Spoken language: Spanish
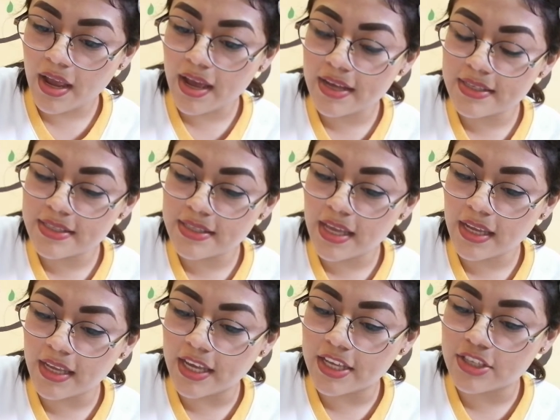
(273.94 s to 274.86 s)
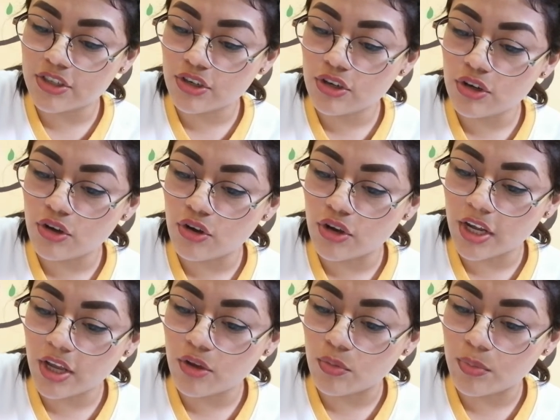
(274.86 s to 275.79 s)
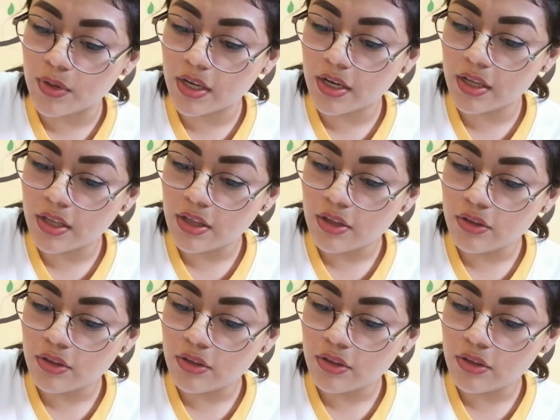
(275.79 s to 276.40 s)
hasta que yo logre cubrir